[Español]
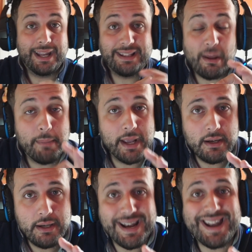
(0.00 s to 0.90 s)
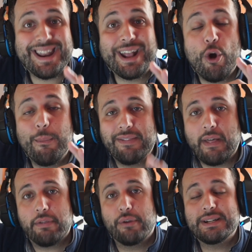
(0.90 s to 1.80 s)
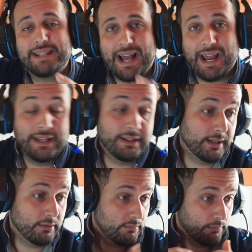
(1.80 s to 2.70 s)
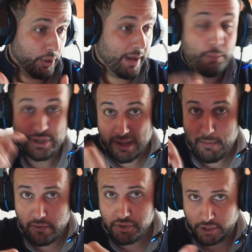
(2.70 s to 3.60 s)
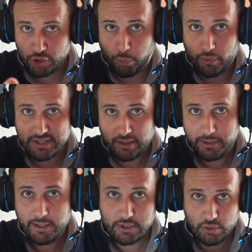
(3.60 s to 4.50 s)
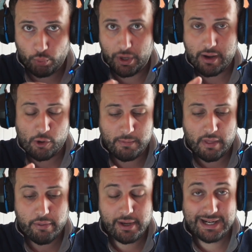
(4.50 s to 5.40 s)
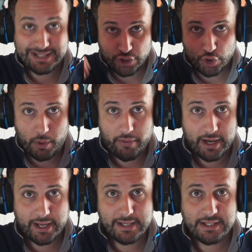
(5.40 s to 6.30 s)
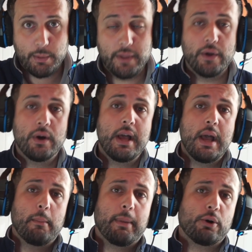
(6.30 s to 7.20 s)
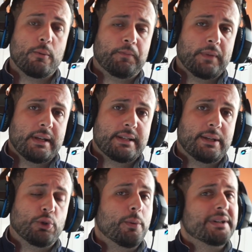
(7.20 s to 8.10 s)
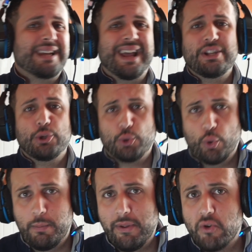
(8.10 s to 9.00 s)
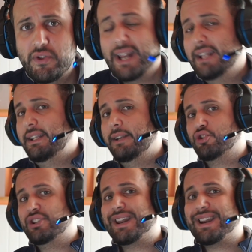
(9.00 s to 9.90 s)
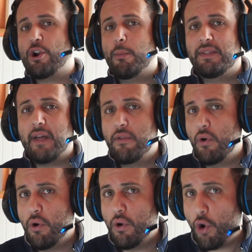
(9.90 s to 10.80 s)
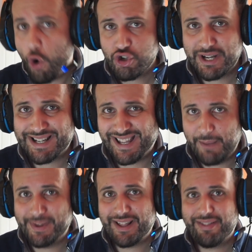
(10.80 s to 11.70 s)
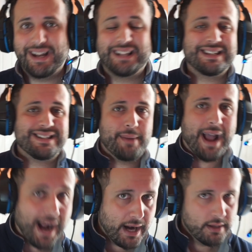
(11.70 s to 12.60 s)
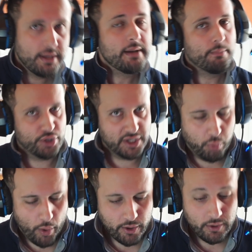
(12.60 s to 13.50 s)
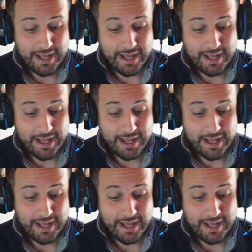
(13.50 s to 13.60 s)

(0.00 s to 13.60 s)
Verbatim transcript: Y también recomendaciones de la gente. Por ejemplo, este vídeo sí que os puede servir y son buenas recomendaciones las que yo voy a hacer aquí en este vídeo. Pero si tú ves en YouTube vídeos de argentinos recomendando cosas que debes de hacer antes de viajar, pues es bueno.